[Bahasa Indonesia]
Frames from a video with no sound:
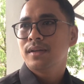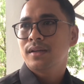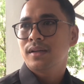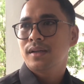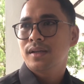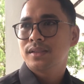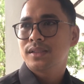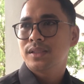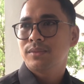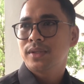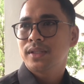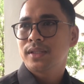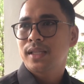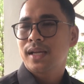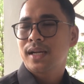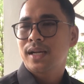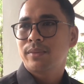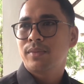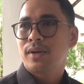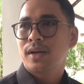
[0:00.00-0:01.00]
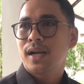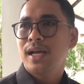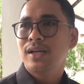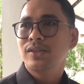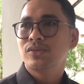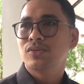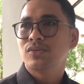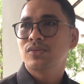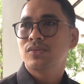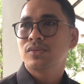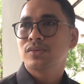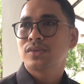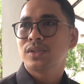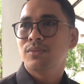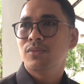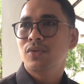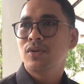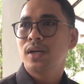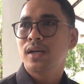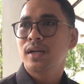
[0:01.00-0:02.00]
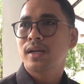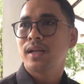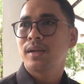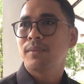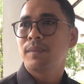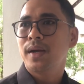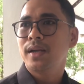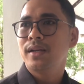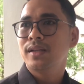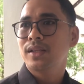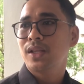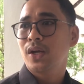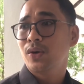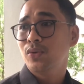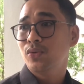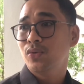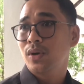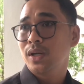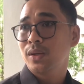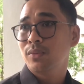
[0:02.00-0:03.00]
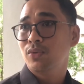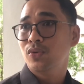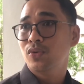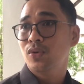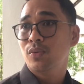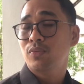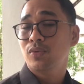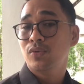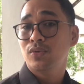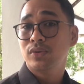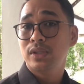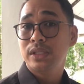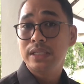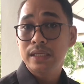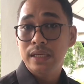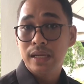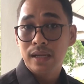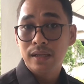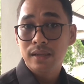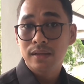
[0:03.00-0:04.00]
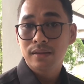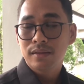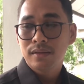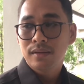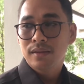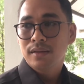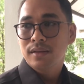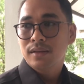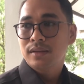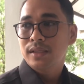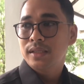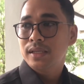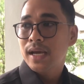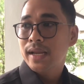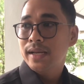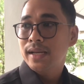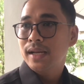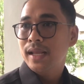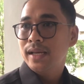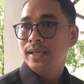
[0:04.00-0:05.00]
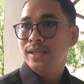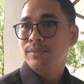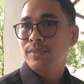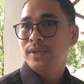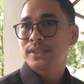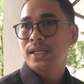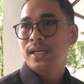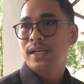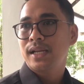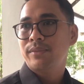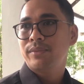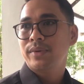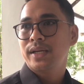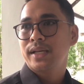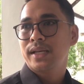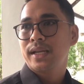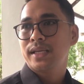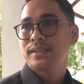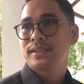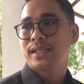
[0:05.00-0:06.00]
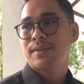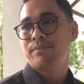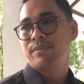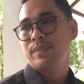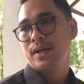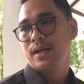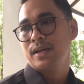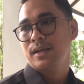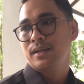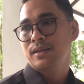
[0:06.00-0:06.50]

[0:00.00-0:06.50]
uh, sementara berlangsung, semoga ke depan di tahun 2023 tidak ada lagi masalah mengenai sampah.